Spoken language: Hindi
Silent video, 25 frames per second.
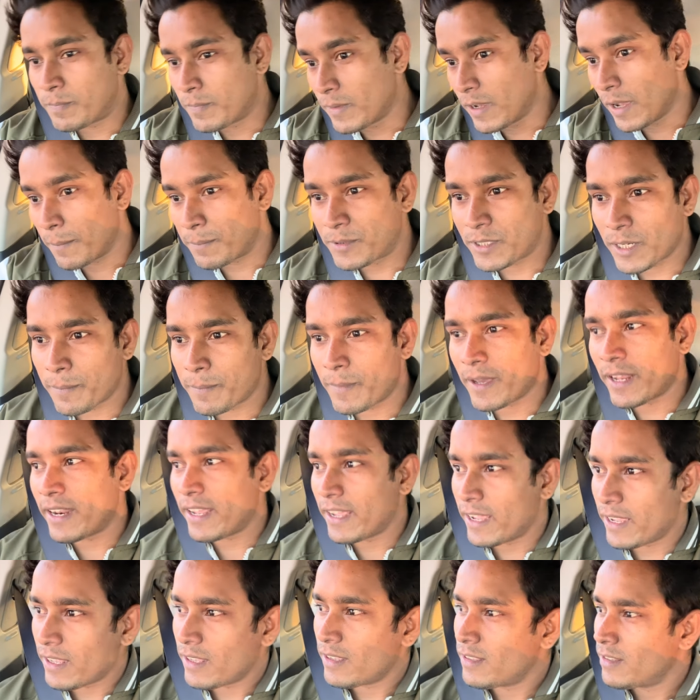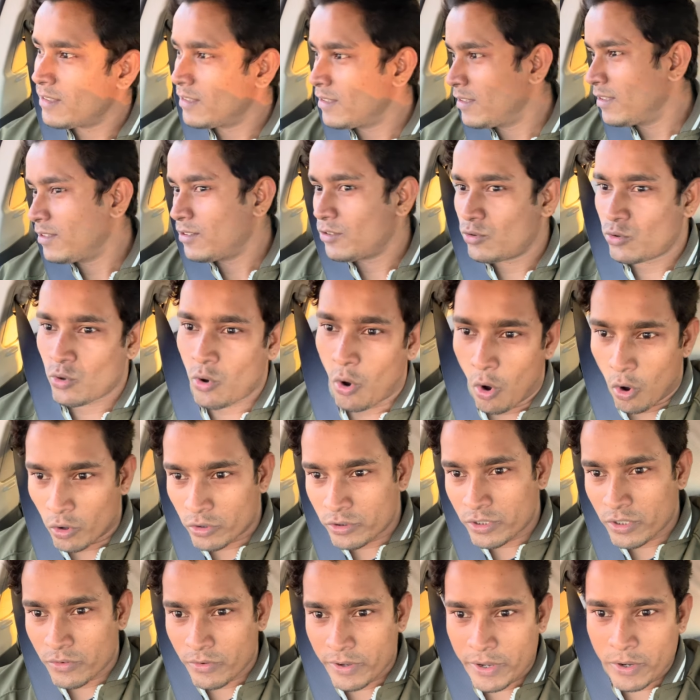गपशप करेंगे तो ऑन
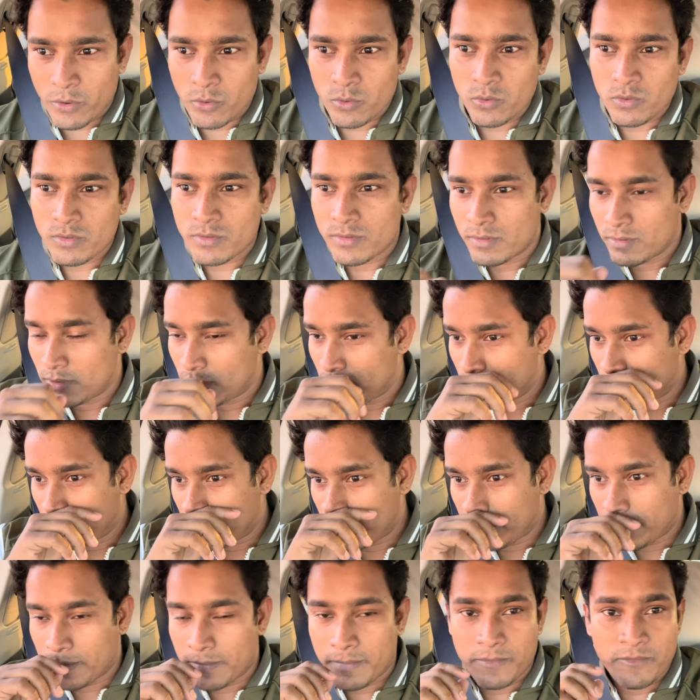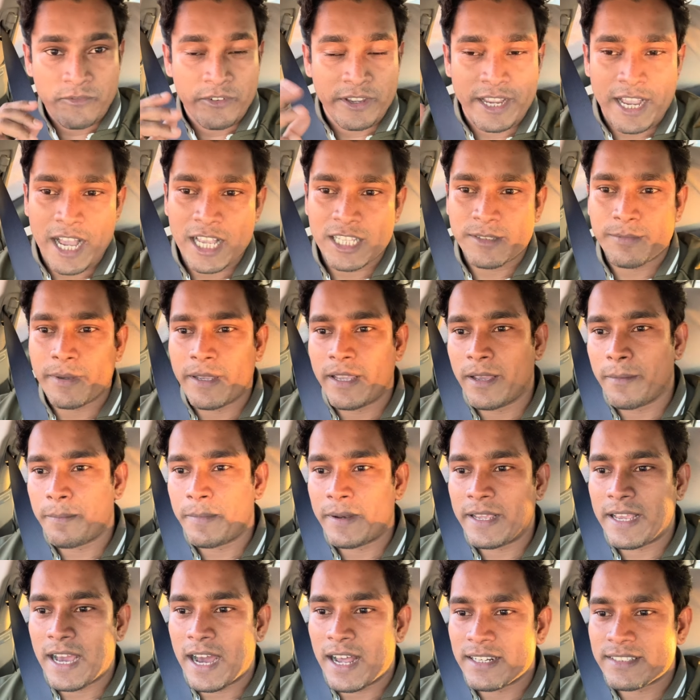द वे हूँ विकास भाई अपने
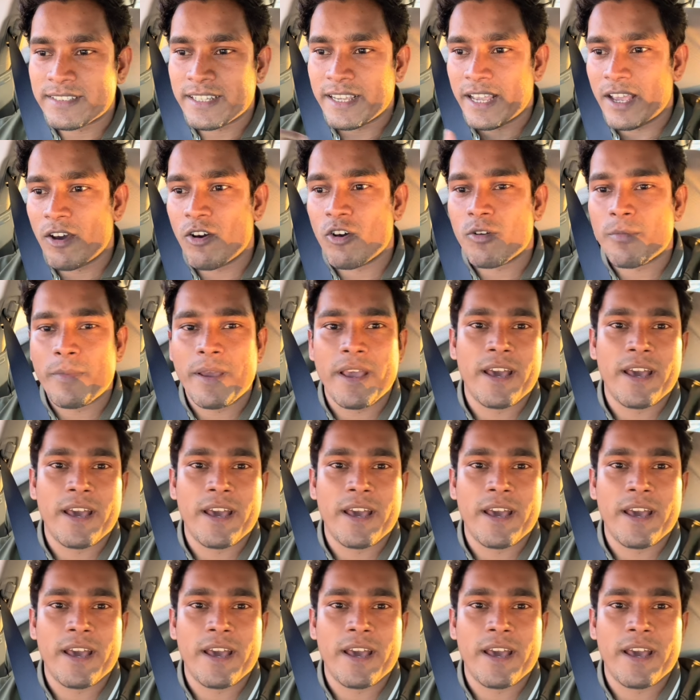कार से गए और मैं